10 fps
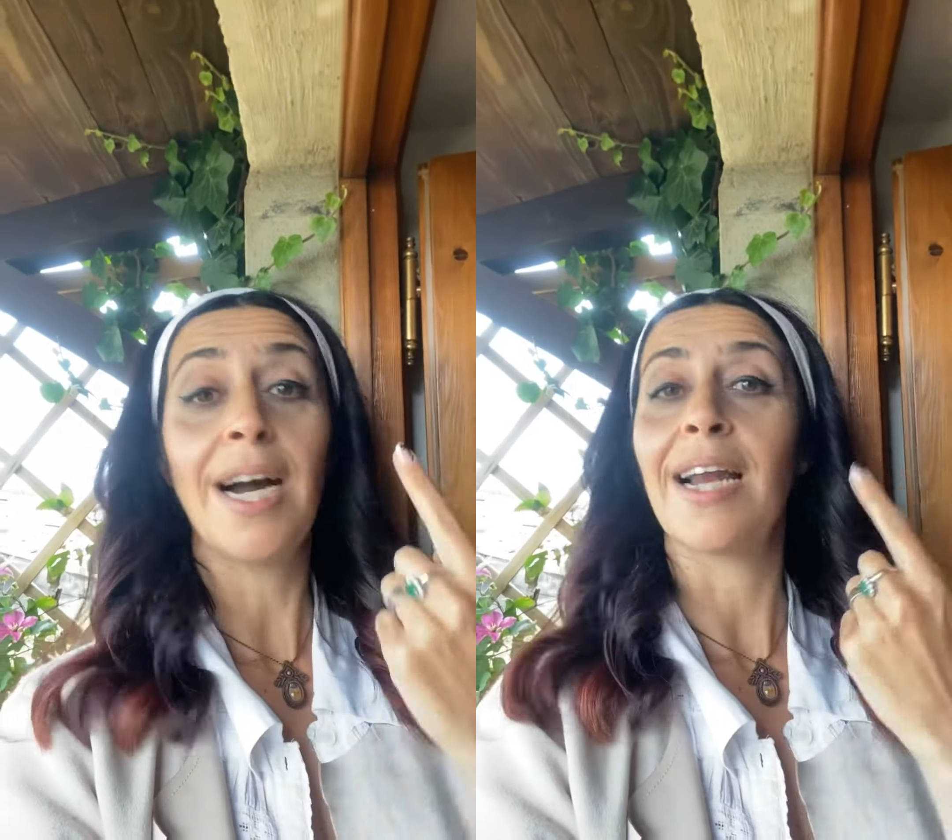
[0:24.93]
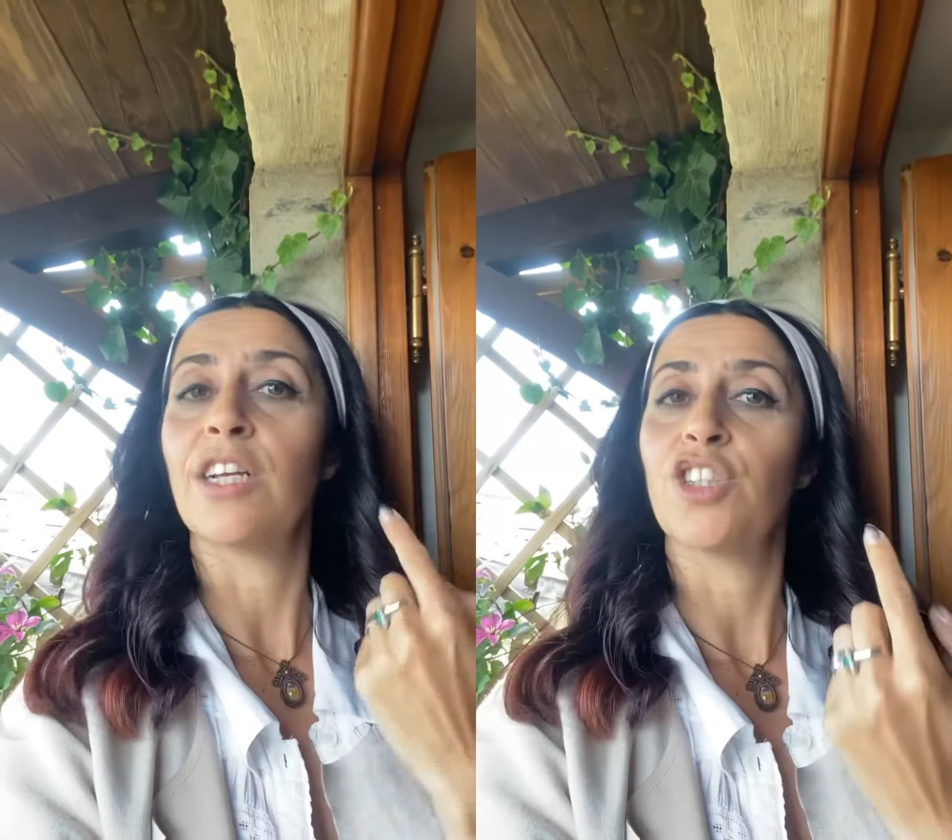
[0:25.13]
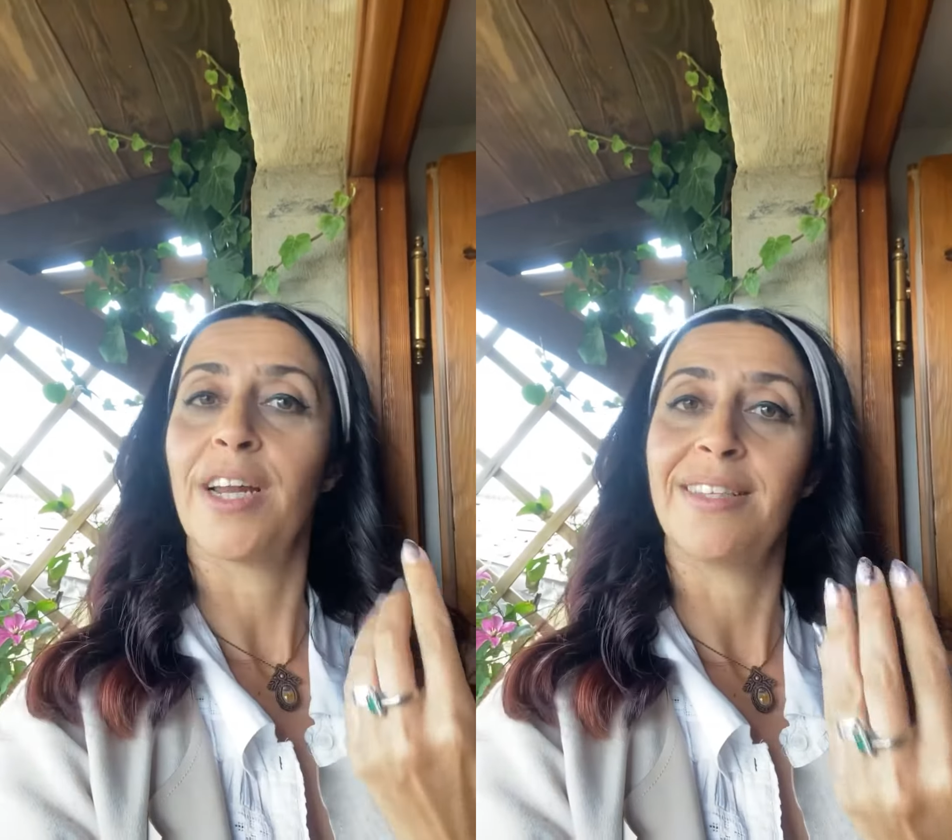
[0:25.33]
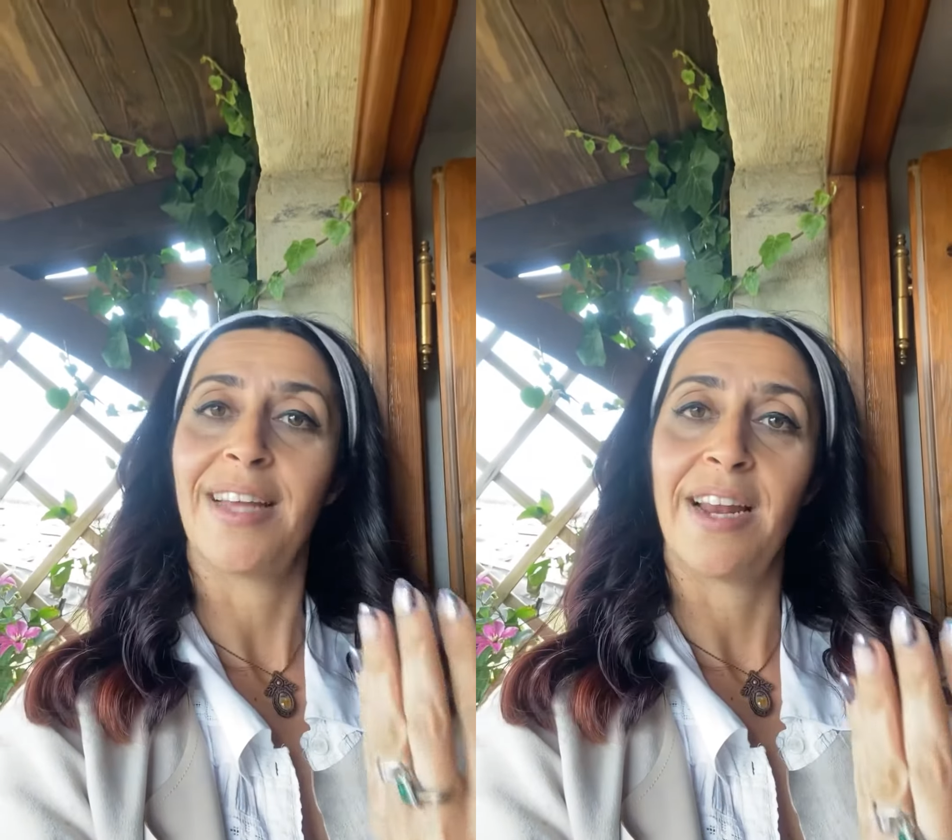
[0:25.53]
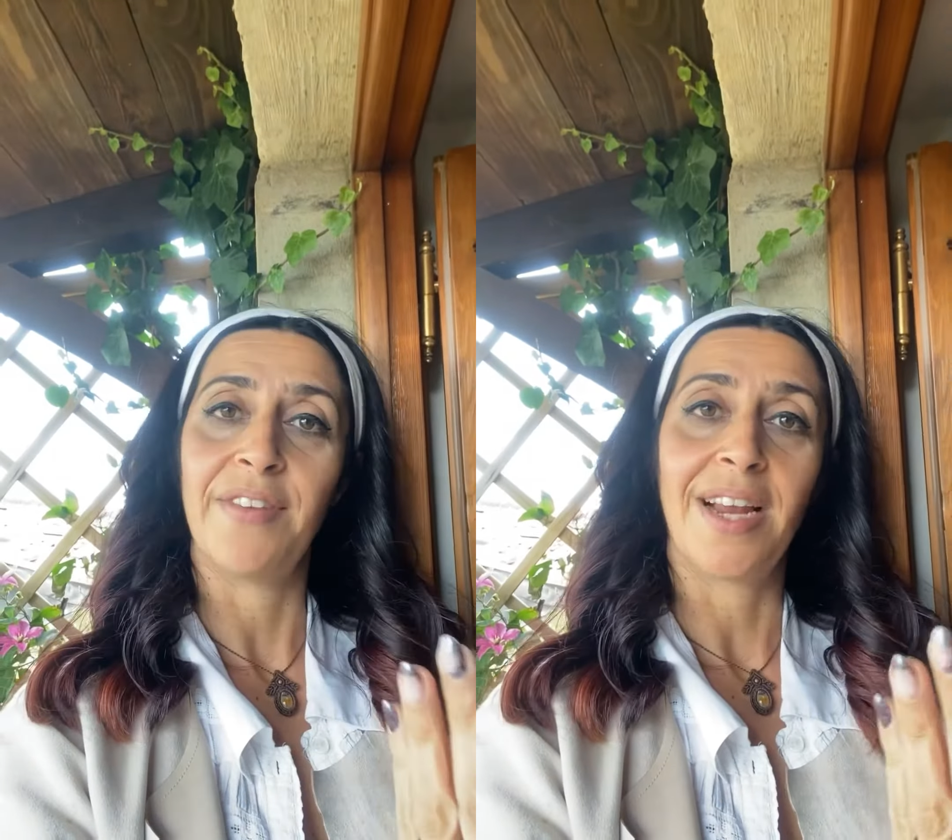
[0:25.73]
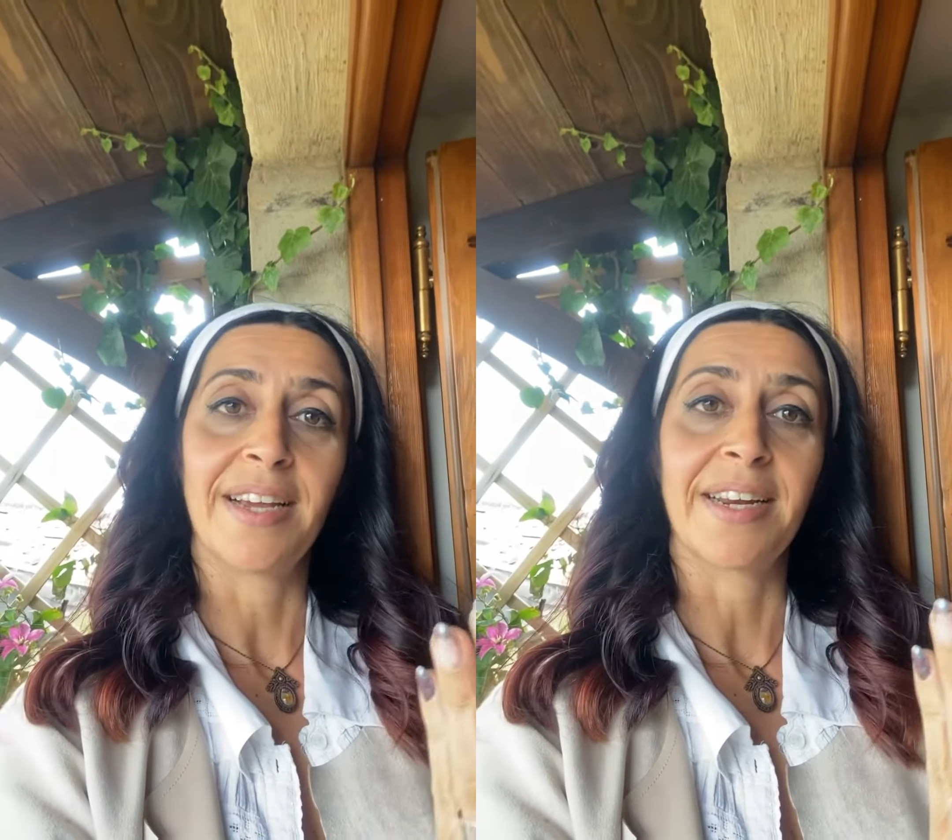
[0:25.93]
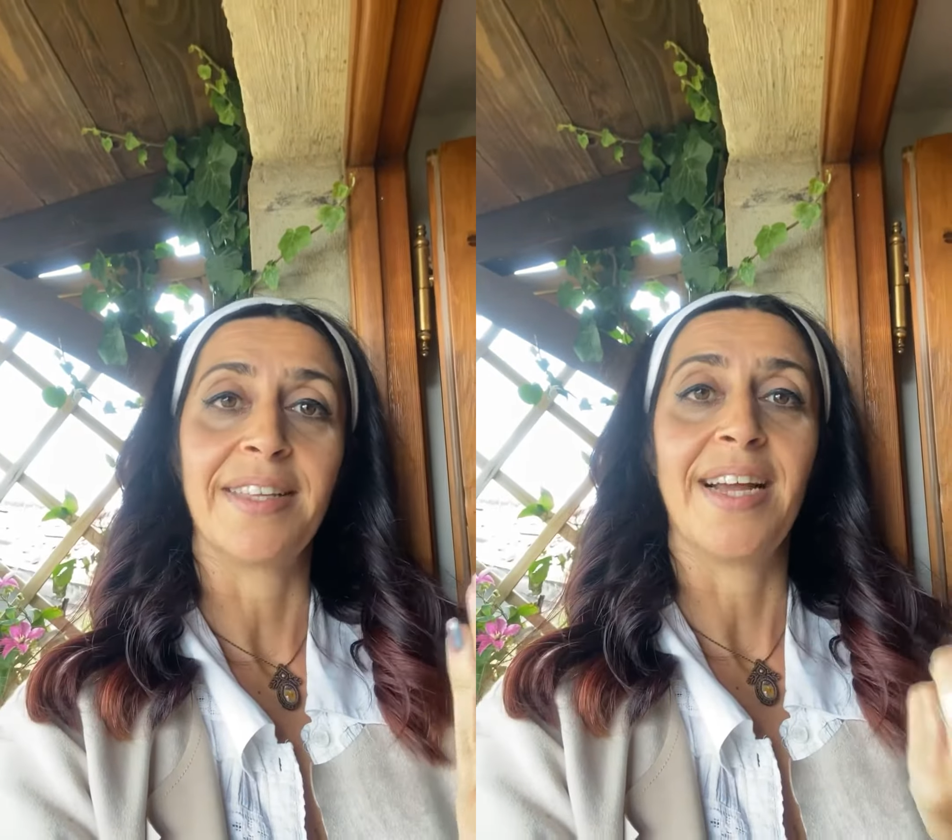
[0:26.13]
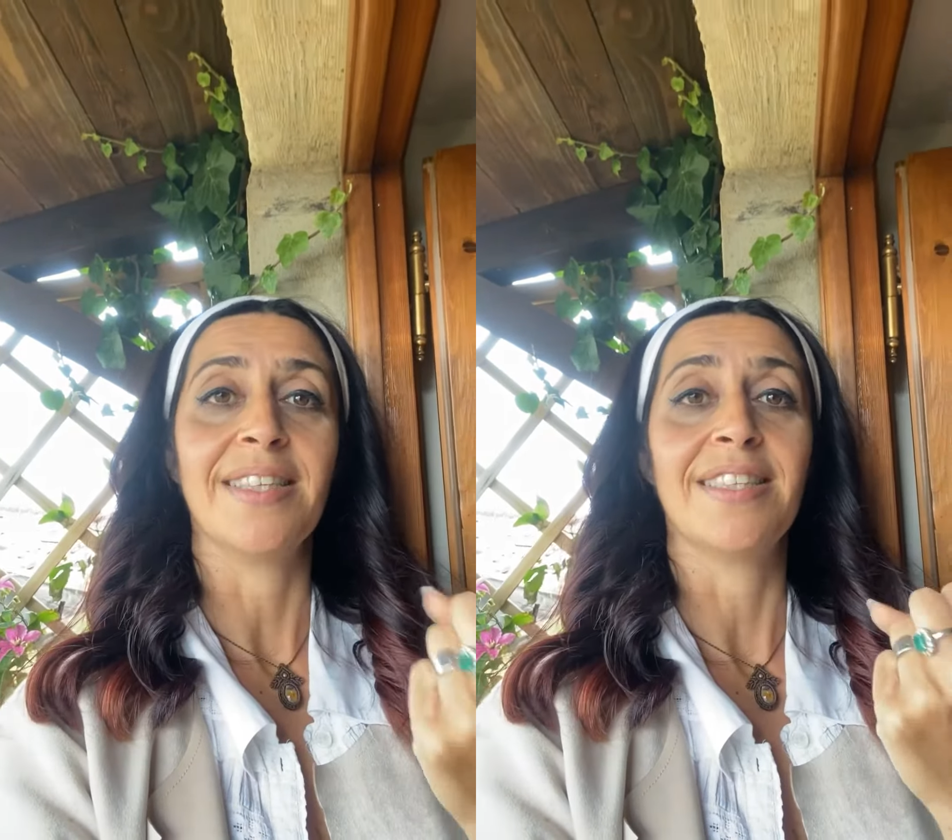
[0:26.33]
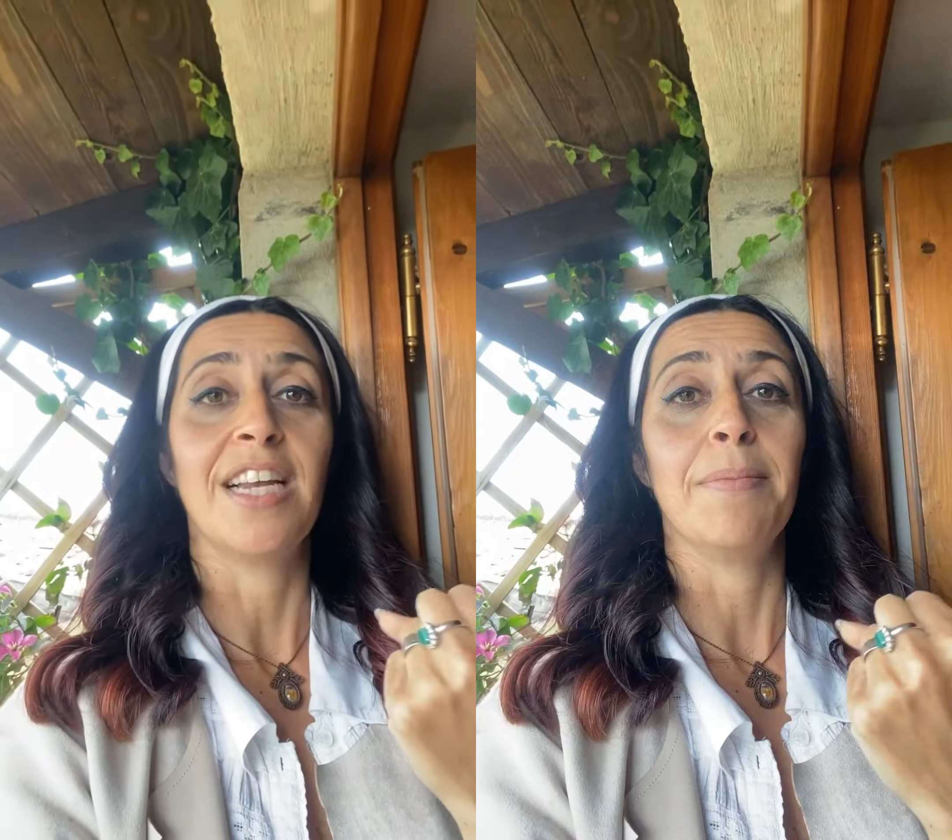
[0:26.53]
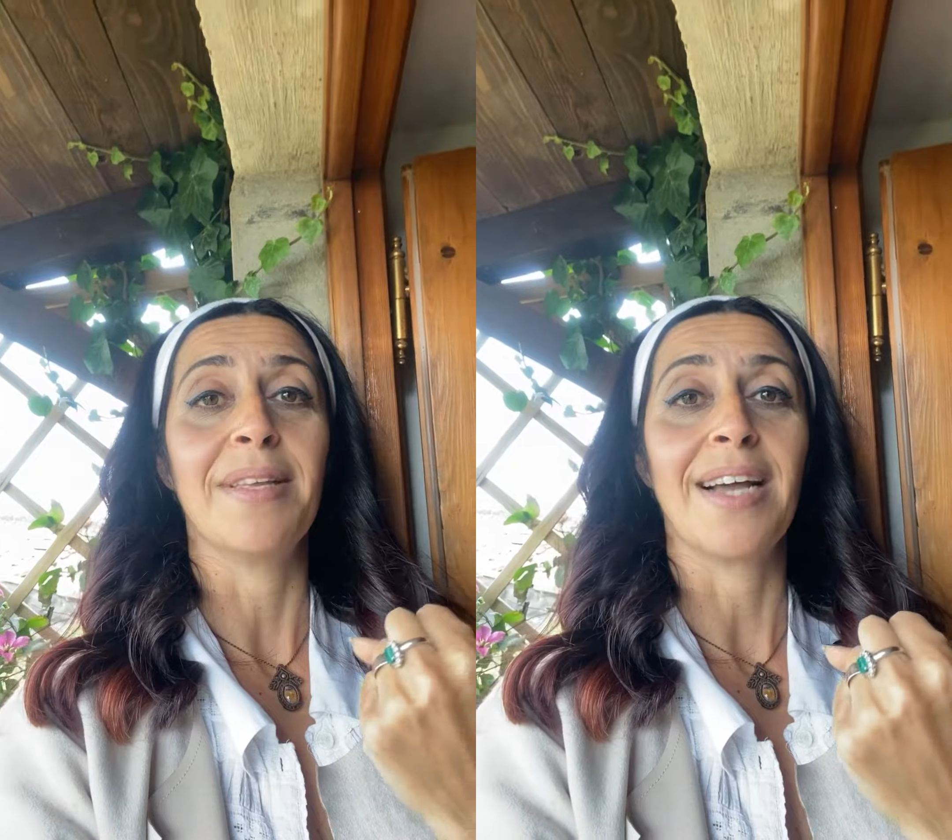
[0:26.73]
a lasciare andare via le credenze
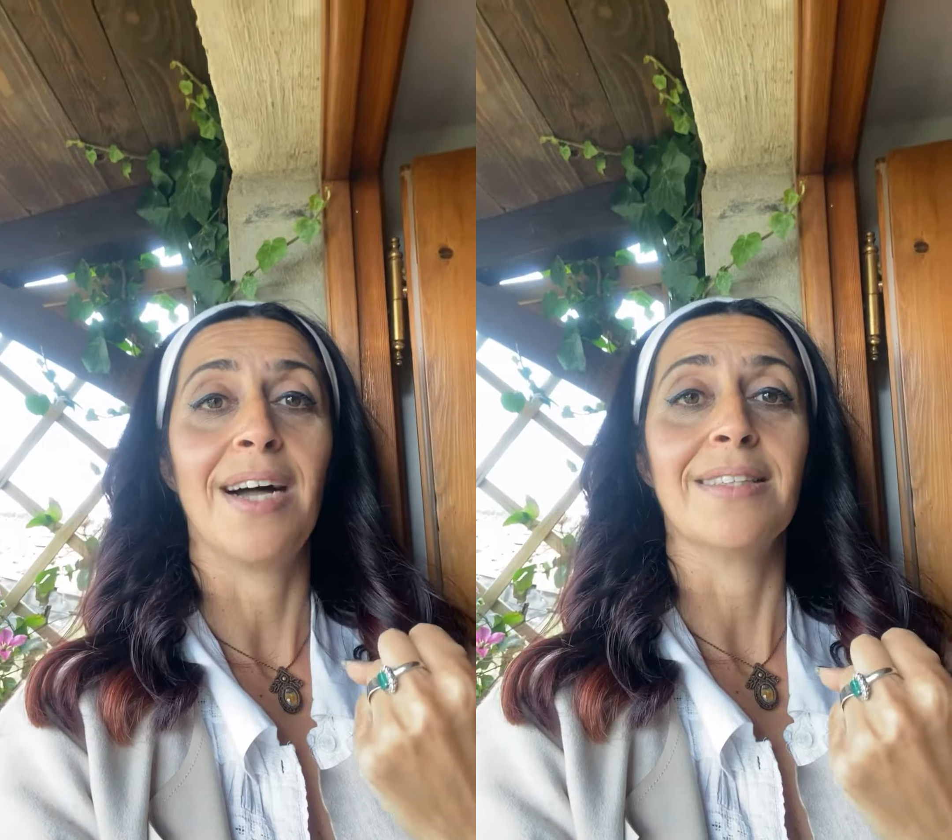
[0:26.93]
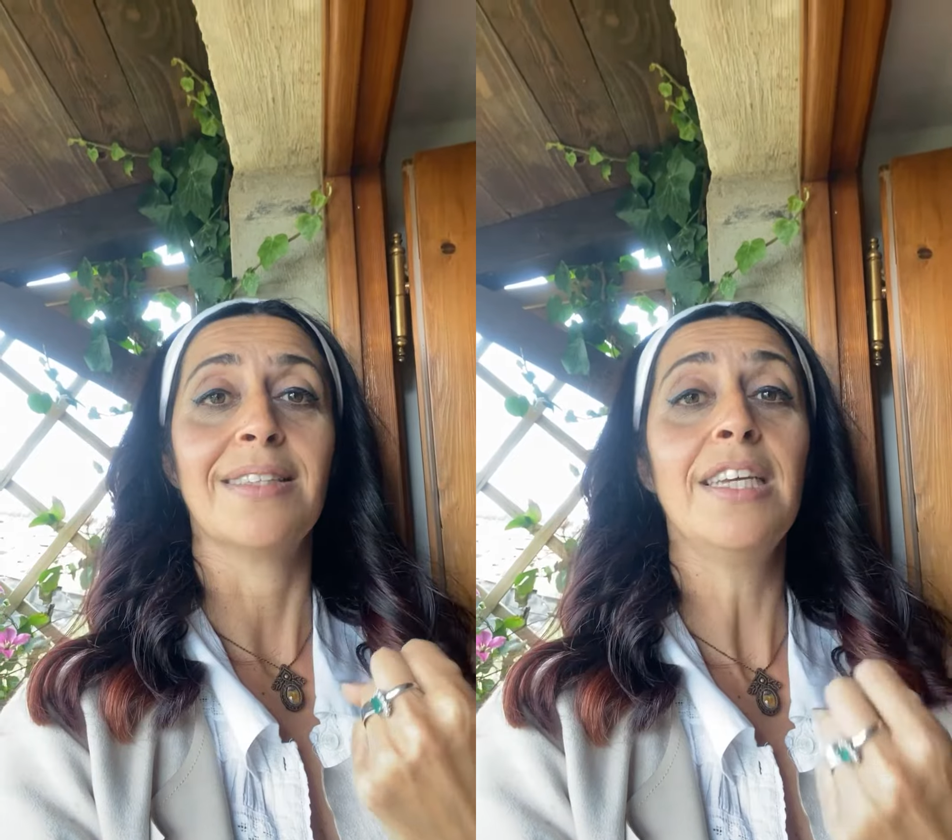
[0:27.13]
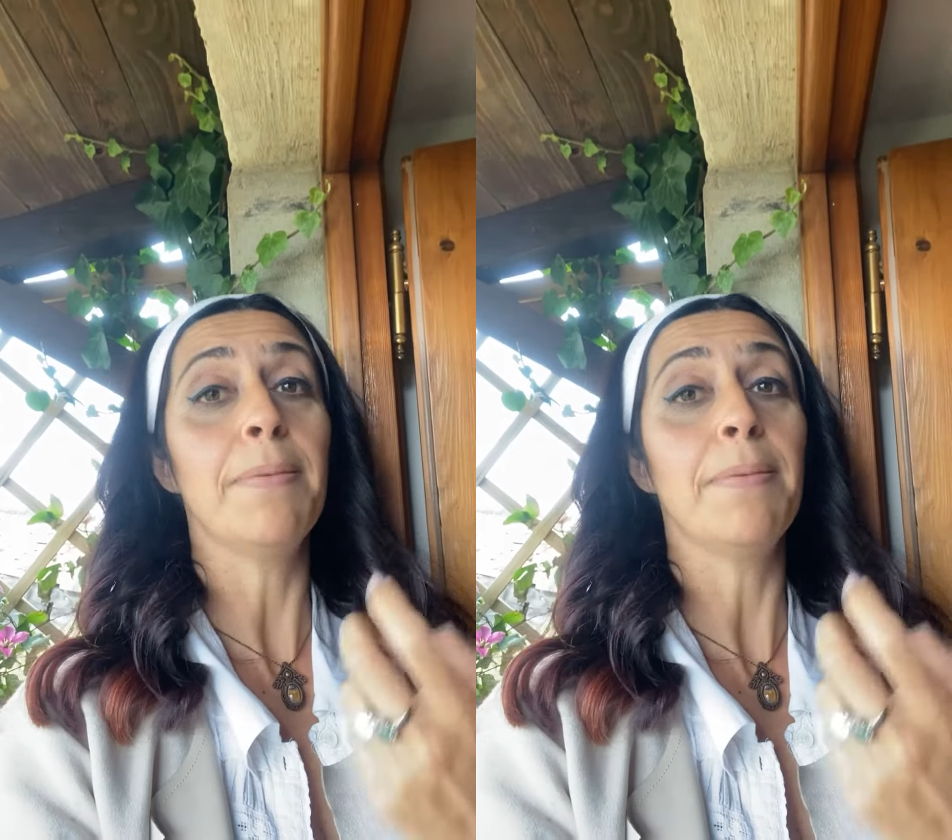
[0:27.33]
limitanti,